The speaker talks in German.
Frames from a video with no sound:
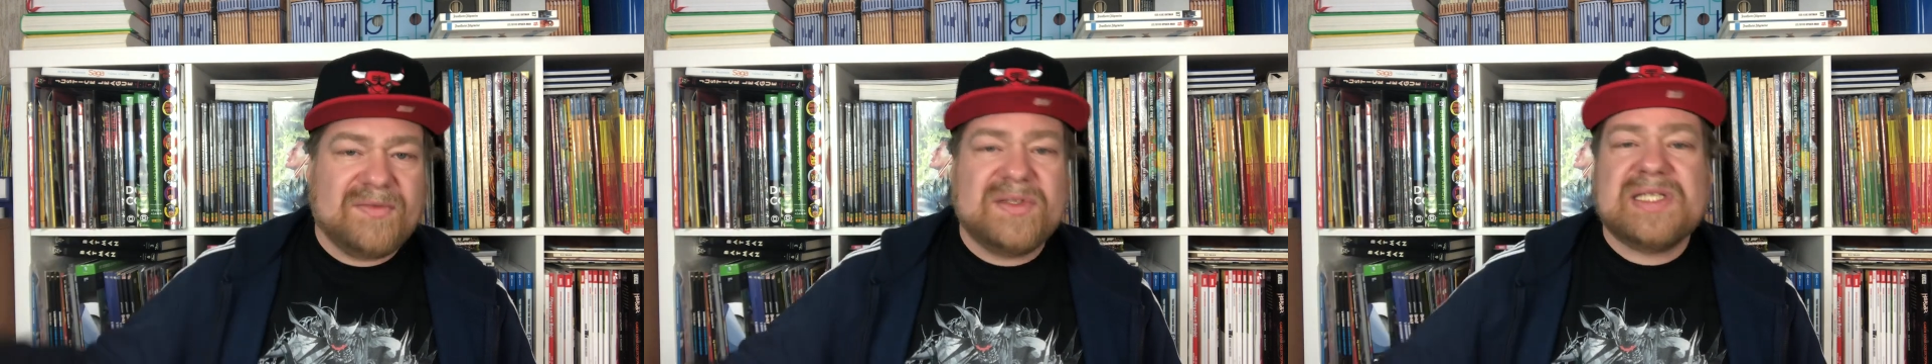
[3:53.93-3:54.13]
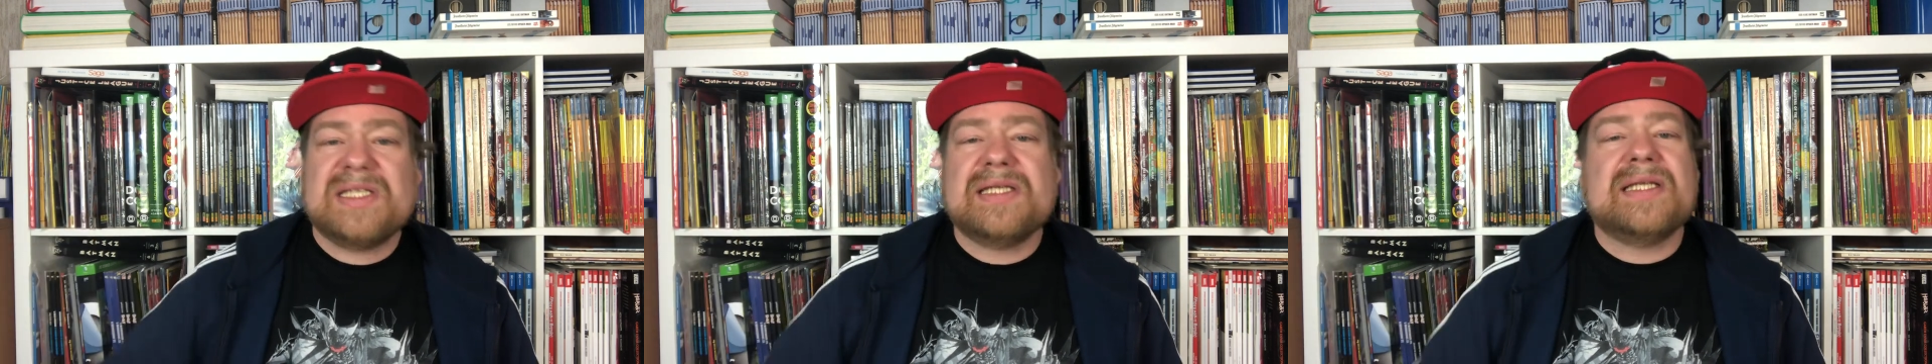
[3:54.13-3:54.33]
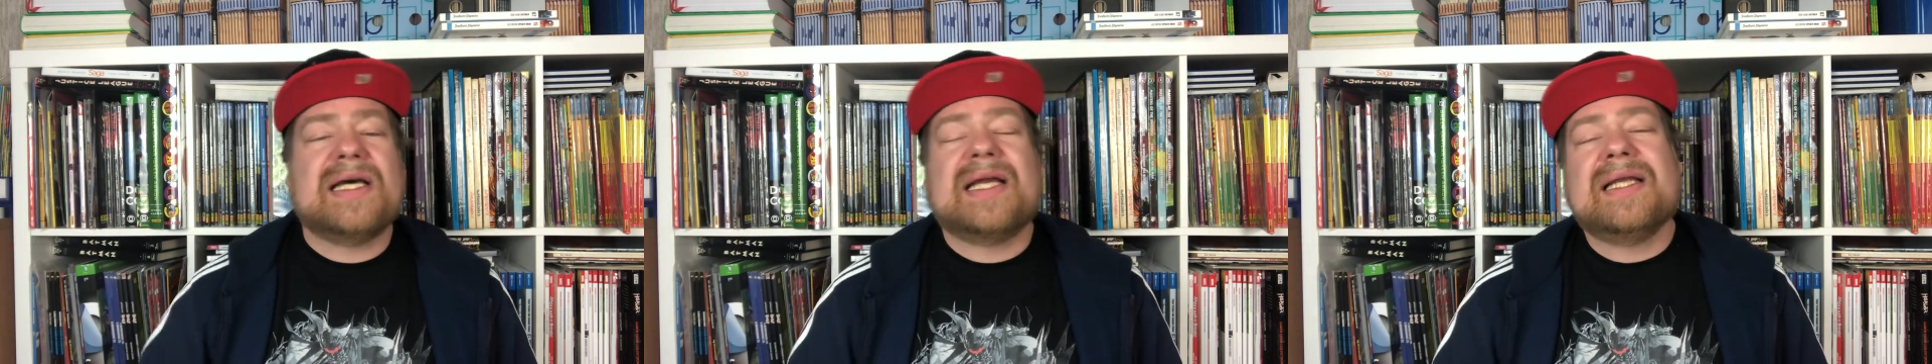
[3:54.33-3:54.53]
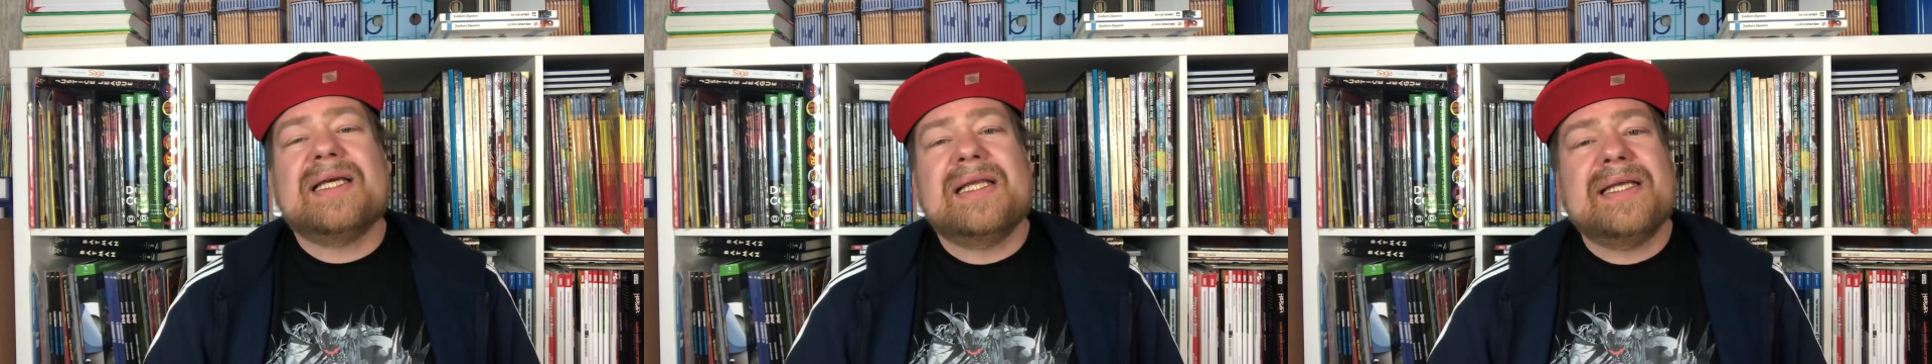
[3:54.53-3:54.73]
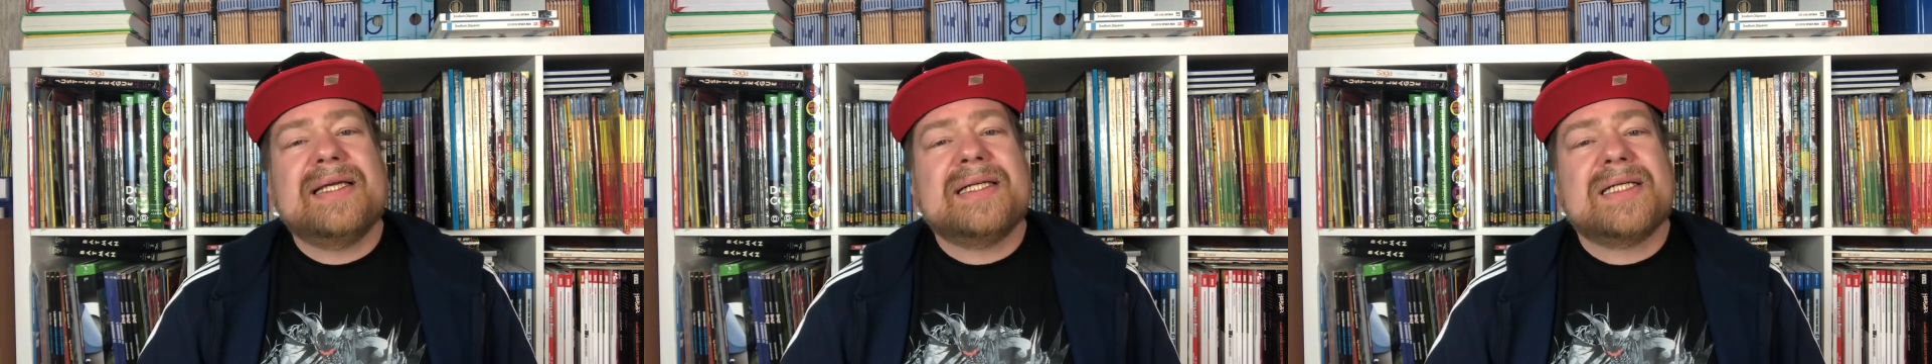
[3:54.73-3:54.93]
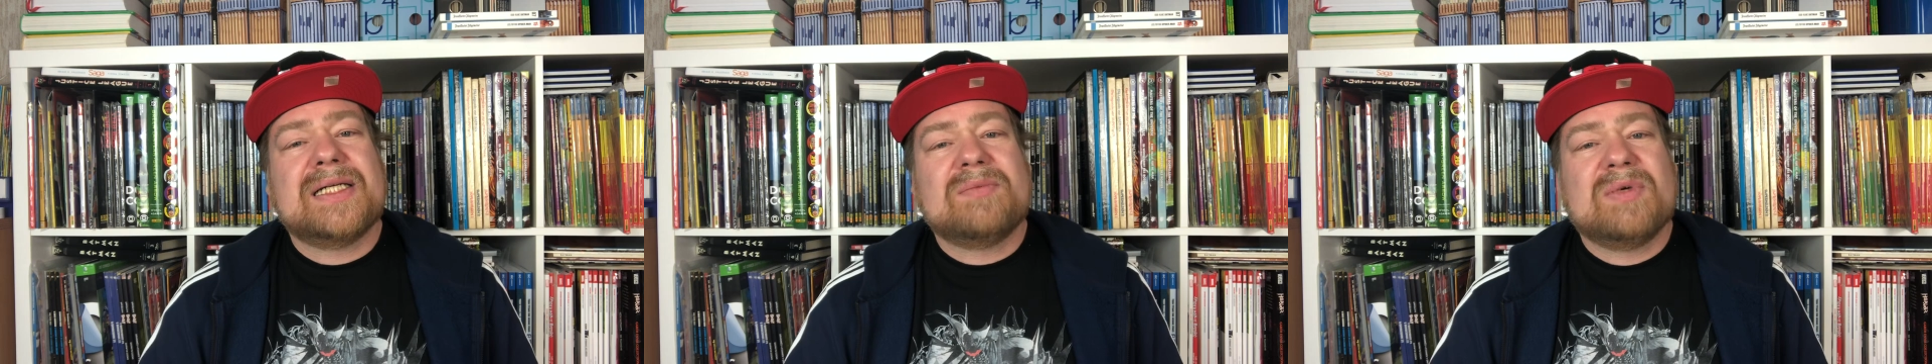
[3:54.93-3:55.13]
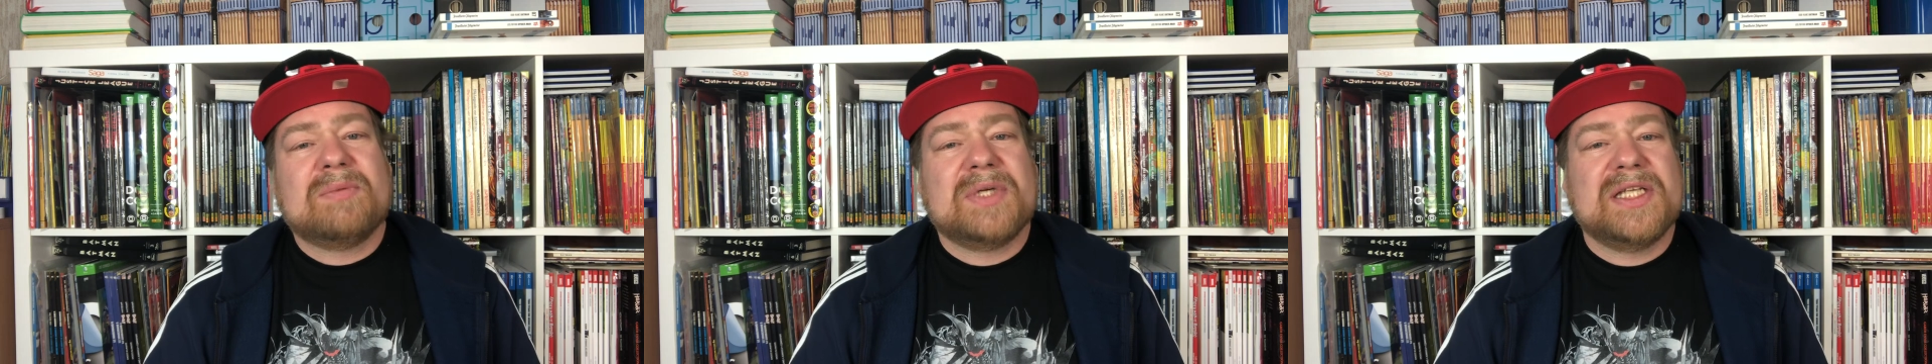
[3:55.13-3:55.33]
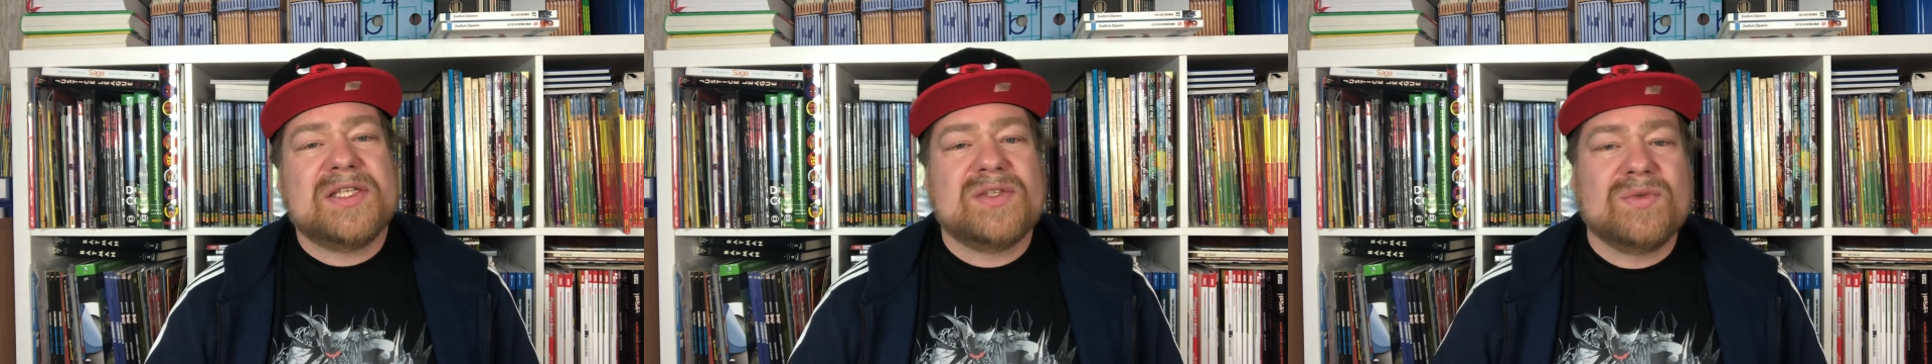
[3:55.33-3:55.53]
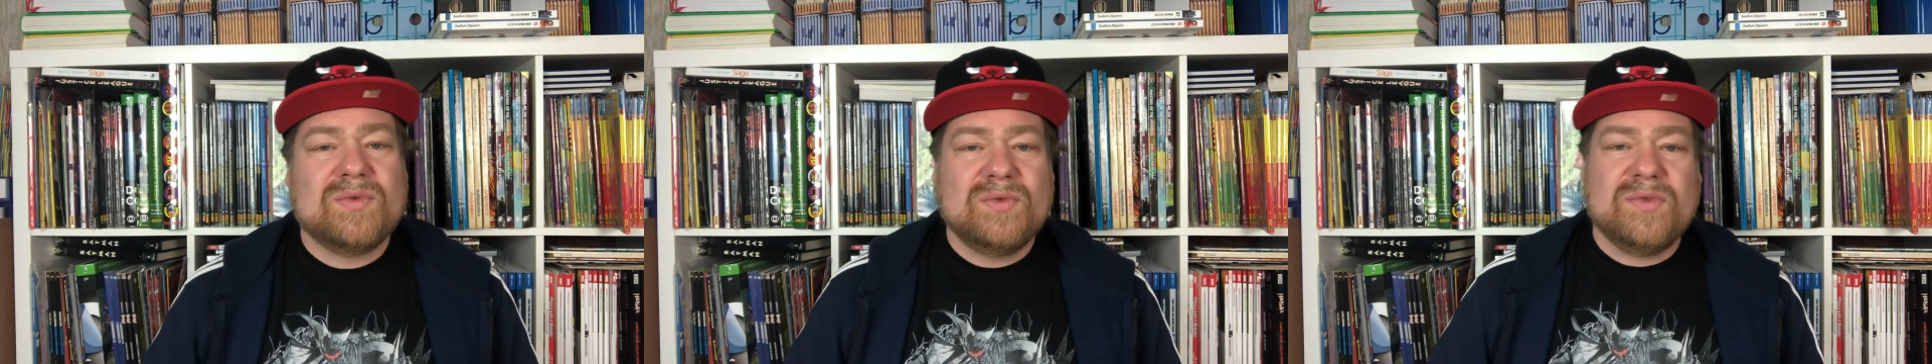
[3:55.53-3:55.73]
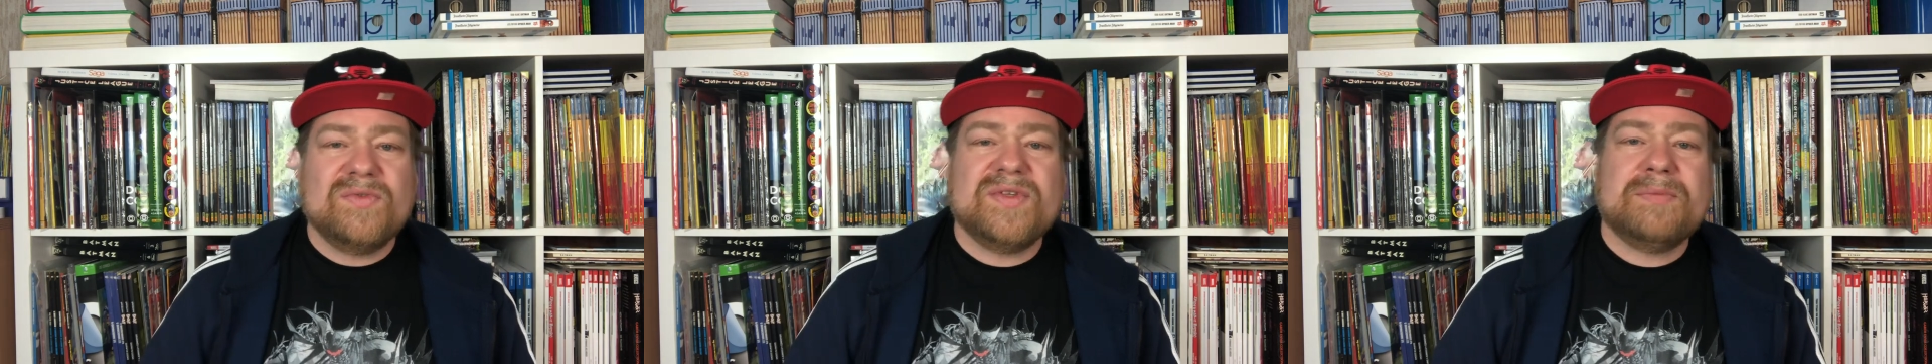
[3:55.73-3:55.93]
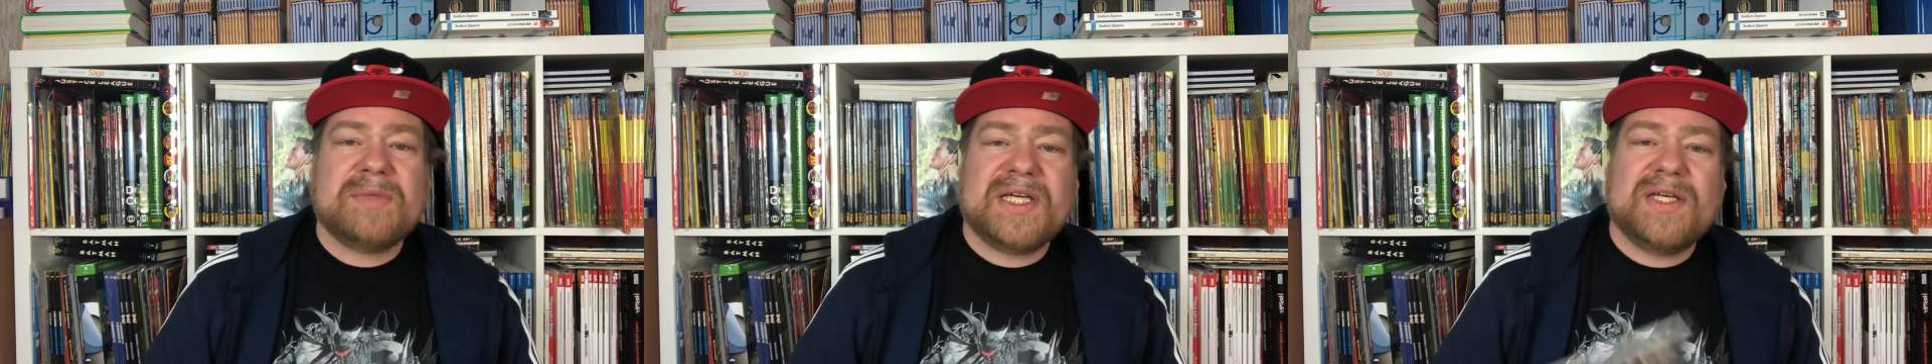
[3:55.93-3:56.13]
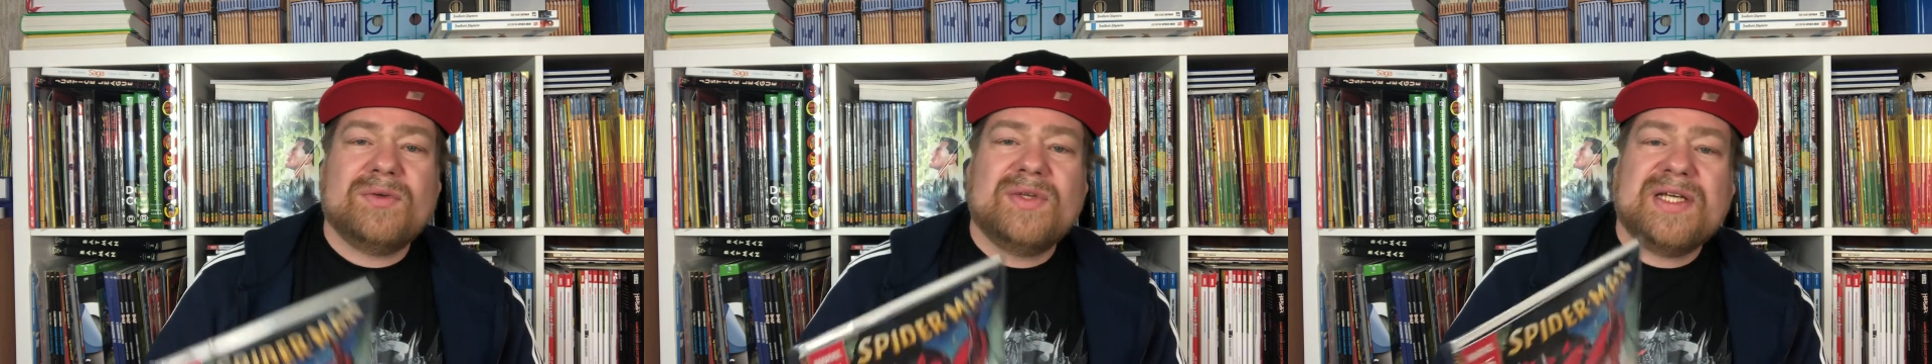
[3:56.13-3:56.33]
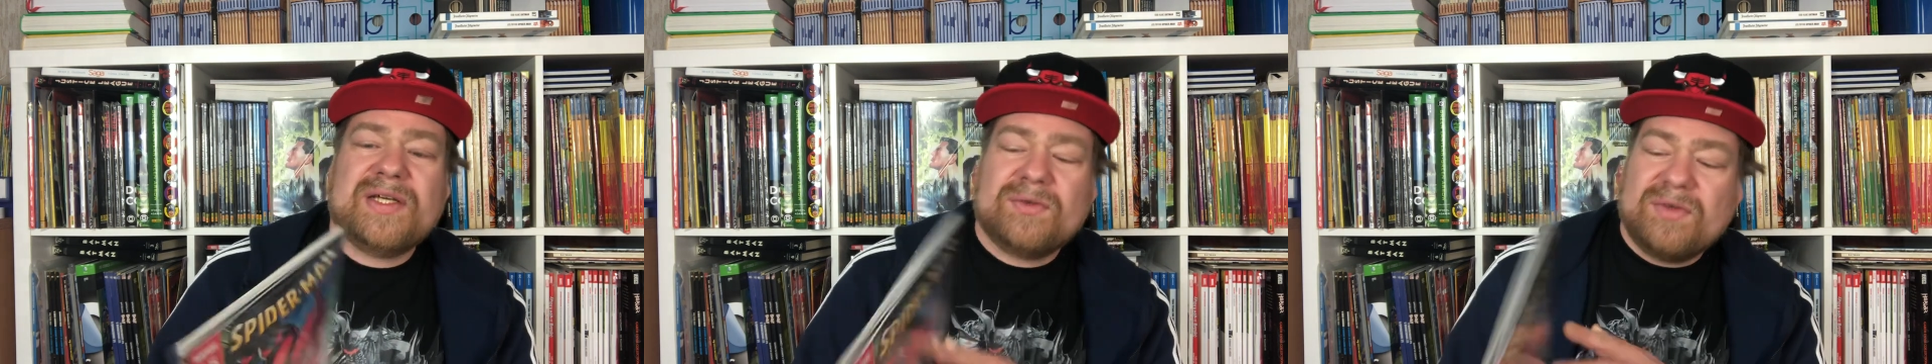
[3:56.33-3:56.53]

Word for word: wie sie ihn angelegt haben, aber nicht so gut wie im regulären